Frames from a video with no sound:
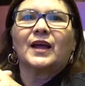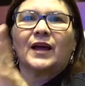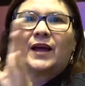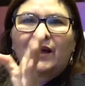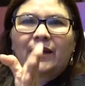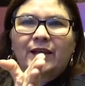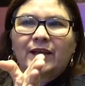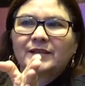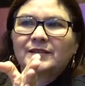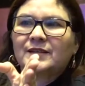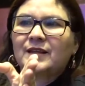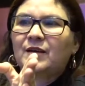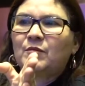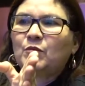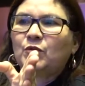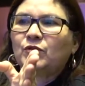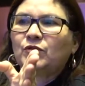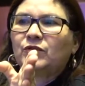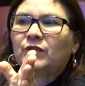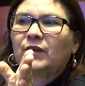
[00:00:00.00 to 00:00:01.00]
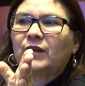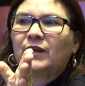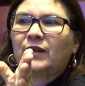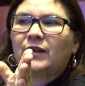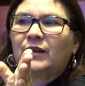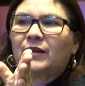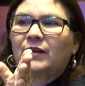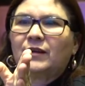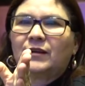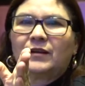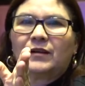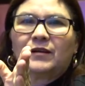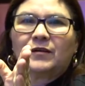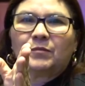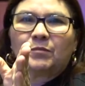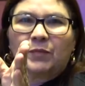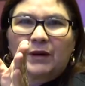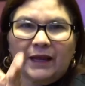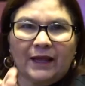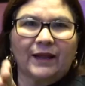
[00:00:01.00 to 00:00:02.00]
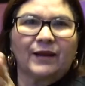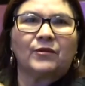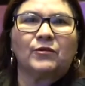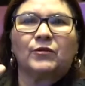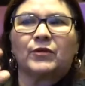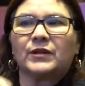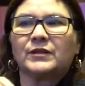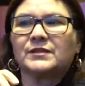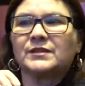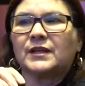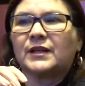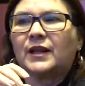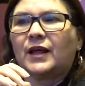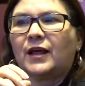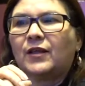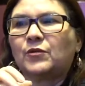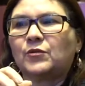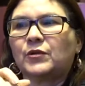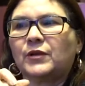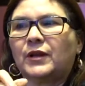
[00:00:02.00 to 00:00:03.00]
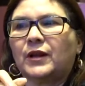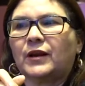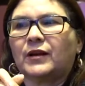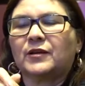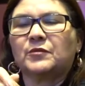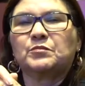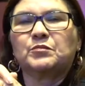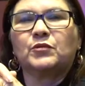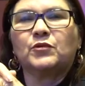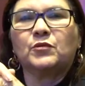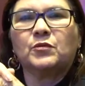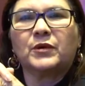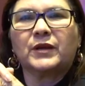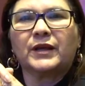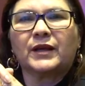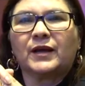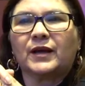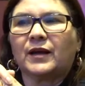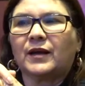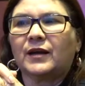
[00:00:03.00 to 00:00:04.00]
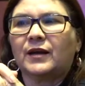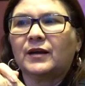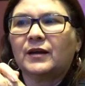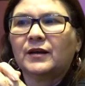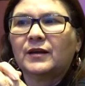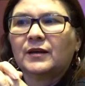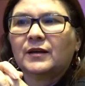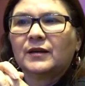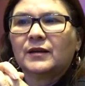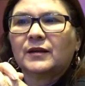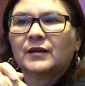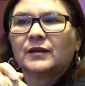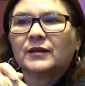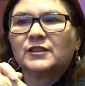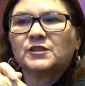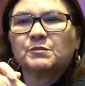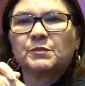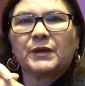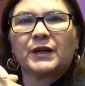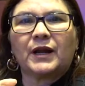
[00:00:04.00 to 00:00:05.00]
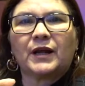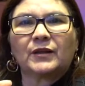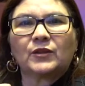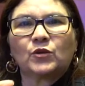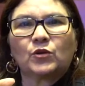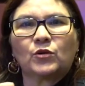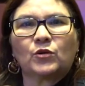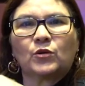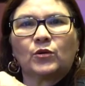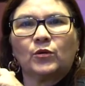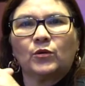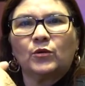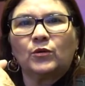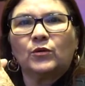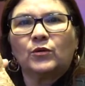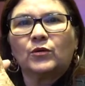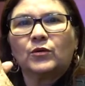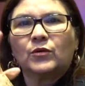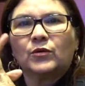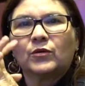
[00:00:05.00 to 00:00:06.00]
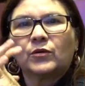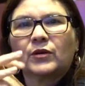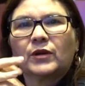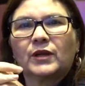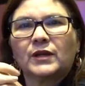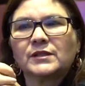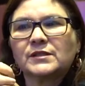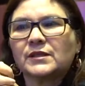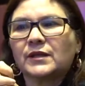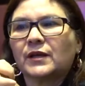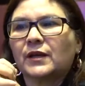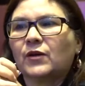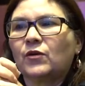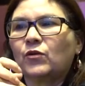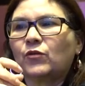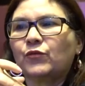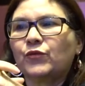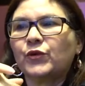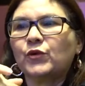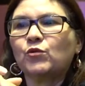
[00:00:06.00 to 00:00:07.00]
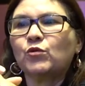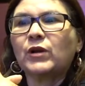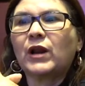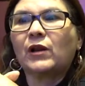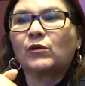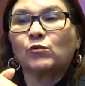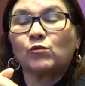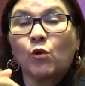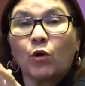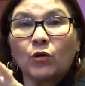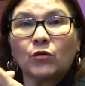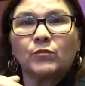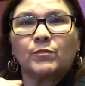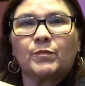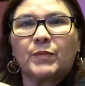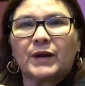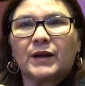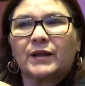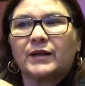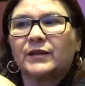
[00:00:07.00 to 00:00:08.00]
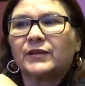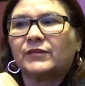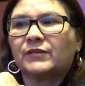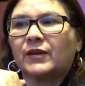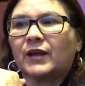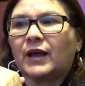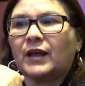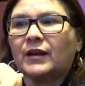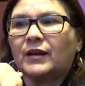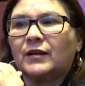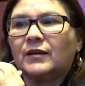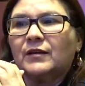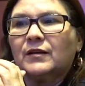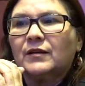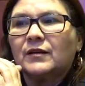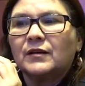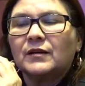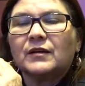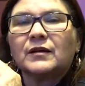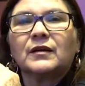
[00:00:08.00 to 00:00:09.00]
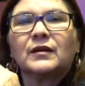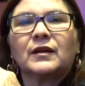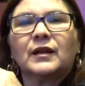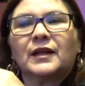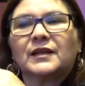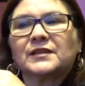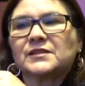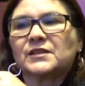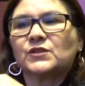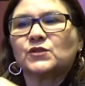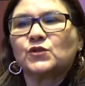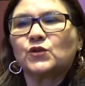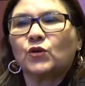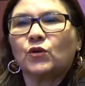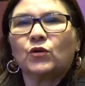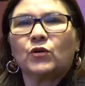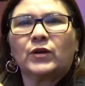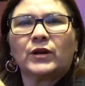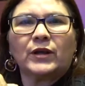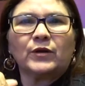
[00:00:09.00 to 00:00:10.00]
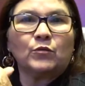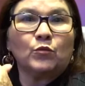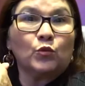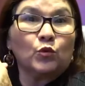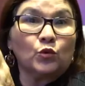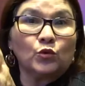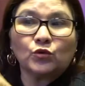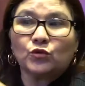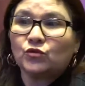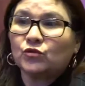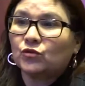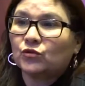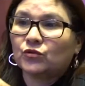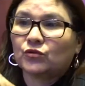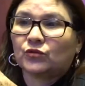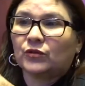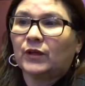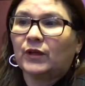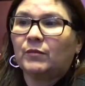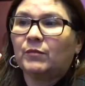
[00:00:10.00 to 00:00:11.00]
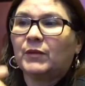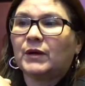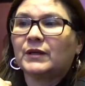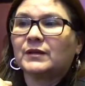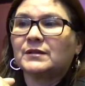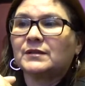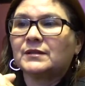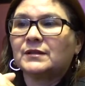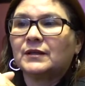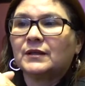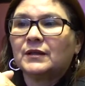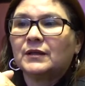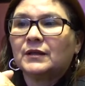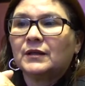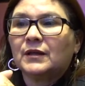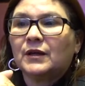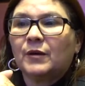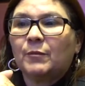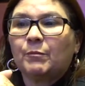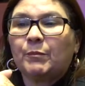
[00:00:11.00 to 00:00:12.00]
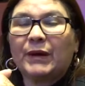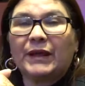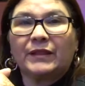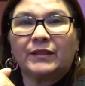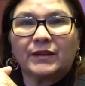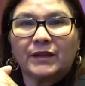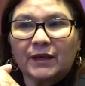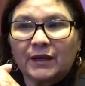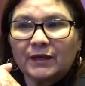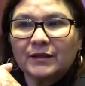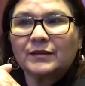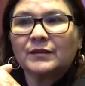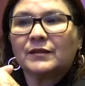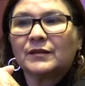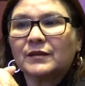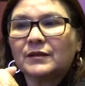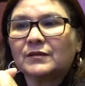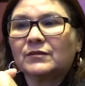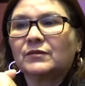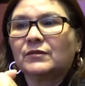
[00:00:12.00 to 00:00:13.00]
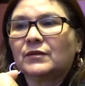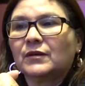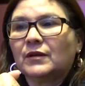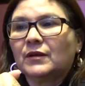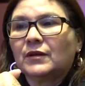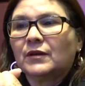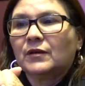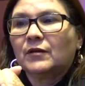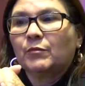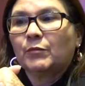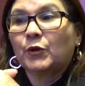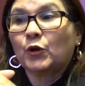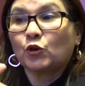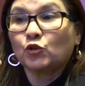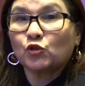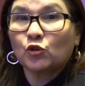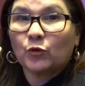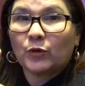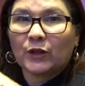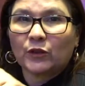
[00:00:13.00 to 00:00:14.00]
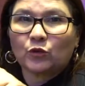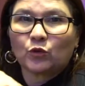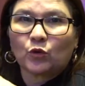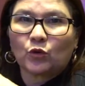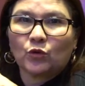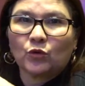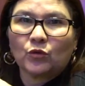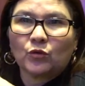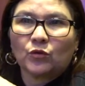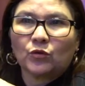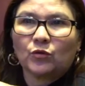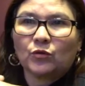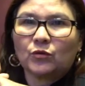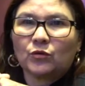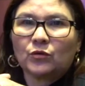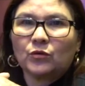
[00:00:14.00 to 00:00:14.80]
Aquí estamos en el Pleno del Senado de la República, esperando que se configure el quórum para iniciar la sesión. Hay muchos temas pendientes, pero sobre todo